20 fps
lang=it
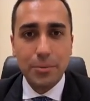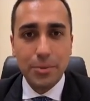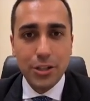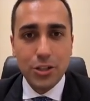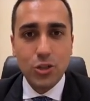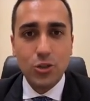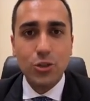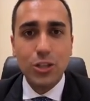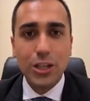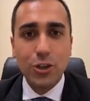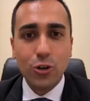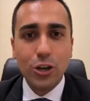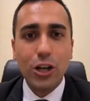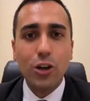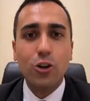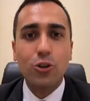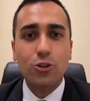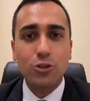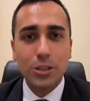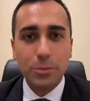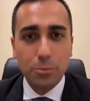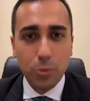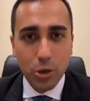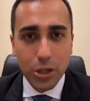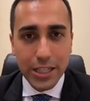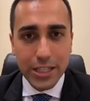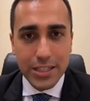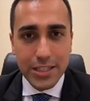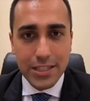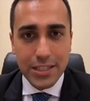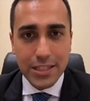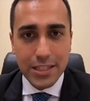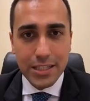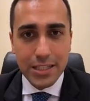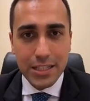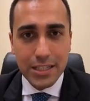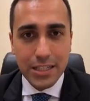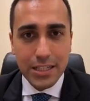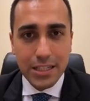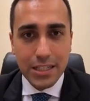persone con le loro debolezze,